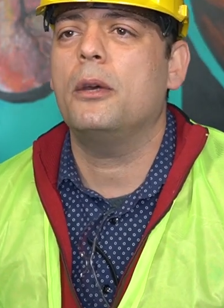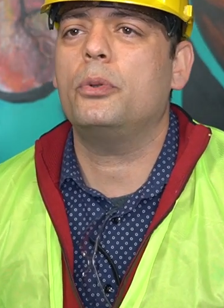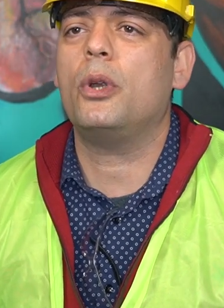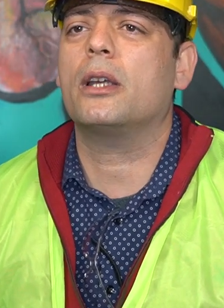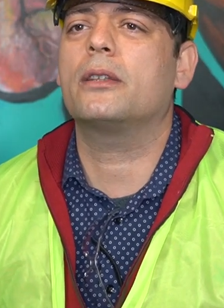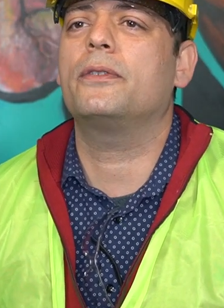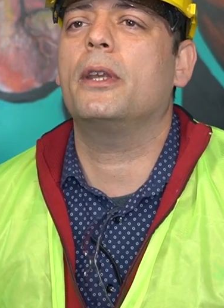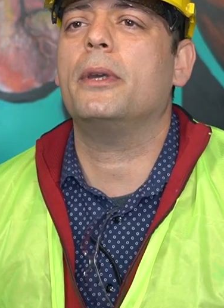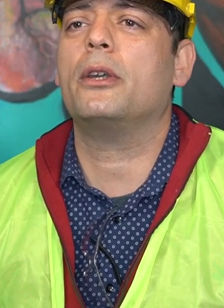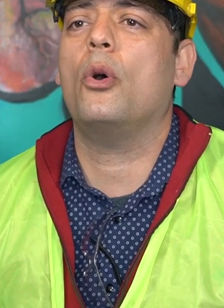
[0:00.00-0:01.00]
Proaktif
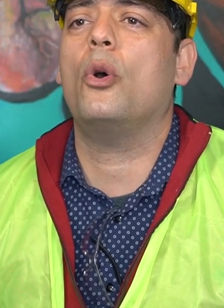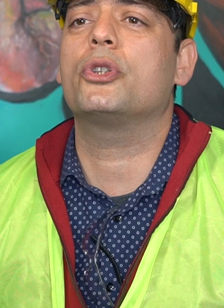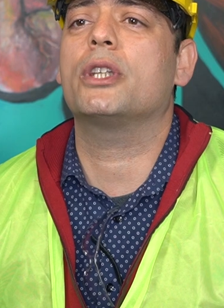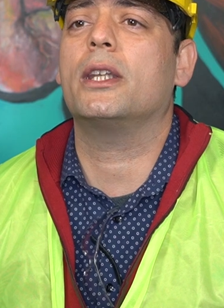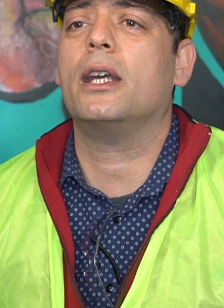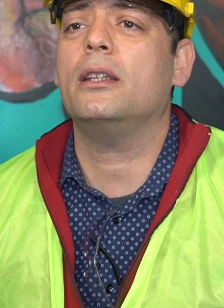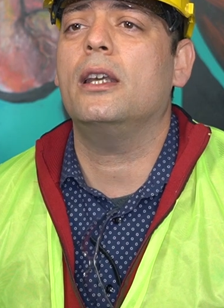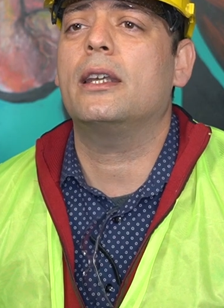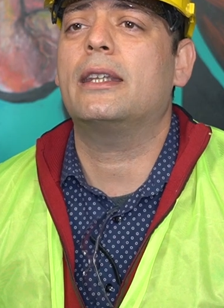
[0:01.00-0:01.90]
demek önceden